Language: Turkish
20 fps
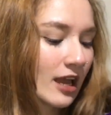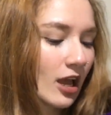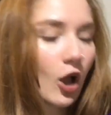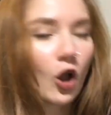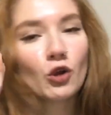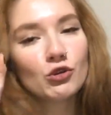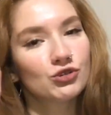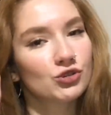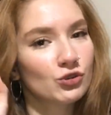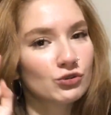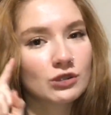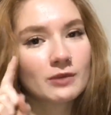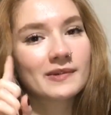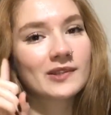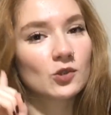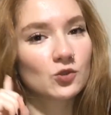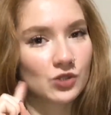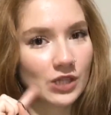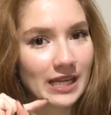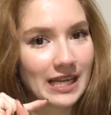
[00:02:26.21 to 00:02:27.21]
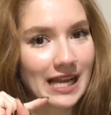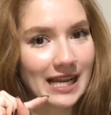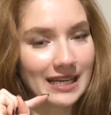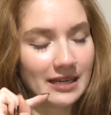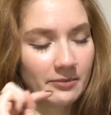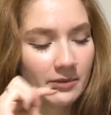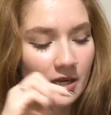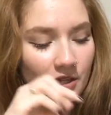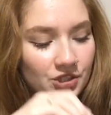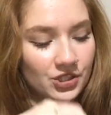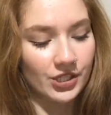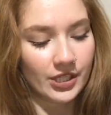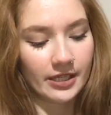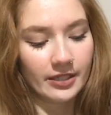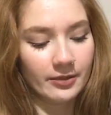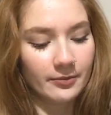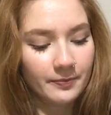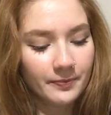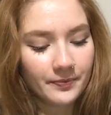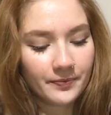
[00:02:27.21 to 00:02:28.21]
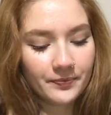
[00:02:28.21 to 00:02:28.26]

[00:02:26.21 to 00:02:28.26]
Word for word: Önce o zaman ojelerle başlayalım.